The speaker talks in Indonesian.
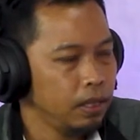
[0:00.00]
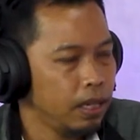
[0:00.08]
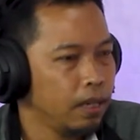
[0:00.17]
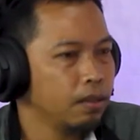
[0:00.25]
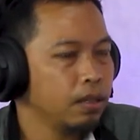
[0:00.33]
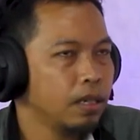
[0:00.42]

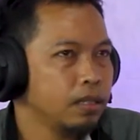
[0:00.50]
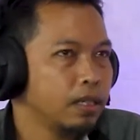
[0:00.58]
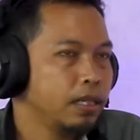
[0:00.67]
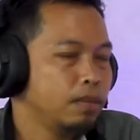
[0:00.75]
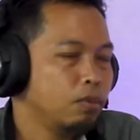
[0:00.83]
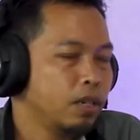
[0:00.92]
yang
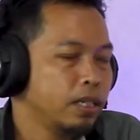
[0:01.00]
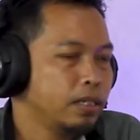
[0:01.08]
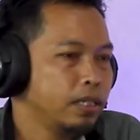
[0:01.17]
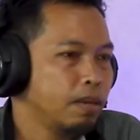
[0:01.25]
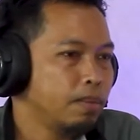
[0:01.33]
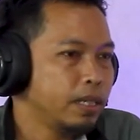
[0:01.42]
asalnya bukan
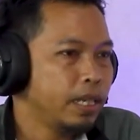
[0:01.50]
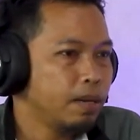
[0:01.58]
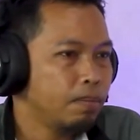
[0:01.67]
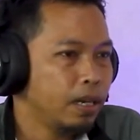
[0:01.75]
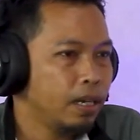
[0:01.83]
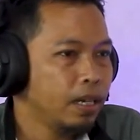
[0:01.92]

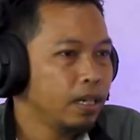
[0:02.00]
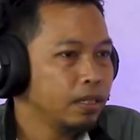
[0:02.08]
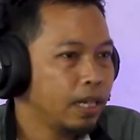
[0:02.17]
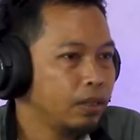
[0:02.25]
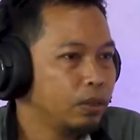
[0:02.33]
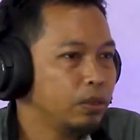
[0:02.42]
siapa-siapa
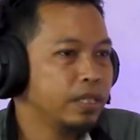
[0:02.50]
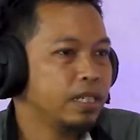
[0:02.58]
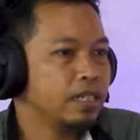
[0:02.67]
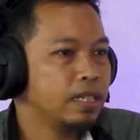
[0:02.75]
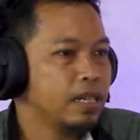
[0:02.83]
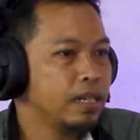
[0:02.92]
satu
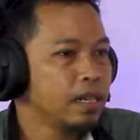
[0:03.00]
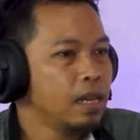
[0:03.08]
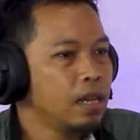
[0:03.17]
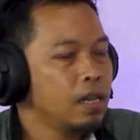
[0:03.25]
kursi Ustaz